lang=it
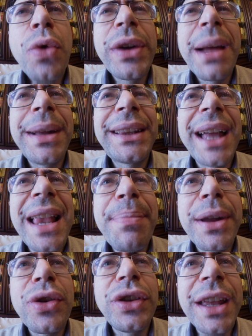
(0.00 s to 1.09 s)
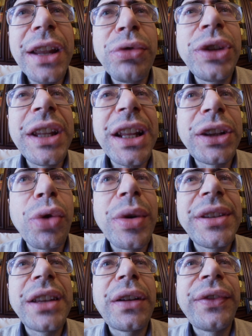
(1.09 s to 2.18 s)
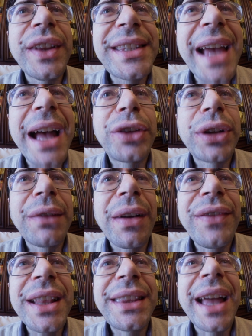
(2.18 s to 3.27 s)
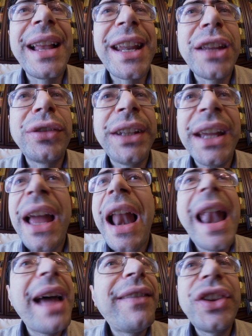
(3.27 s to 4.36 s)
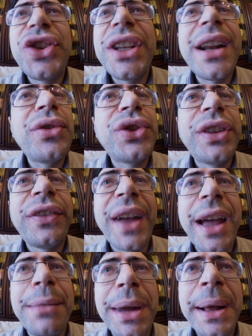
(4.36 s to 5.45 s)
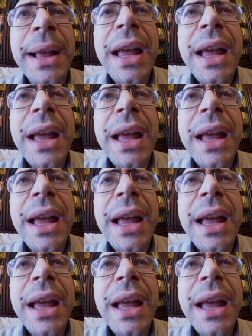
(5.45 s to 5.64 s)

Una battaglia per godere di un diritto quasi atrofizzato che va vinta al grido di la vagina non si ferma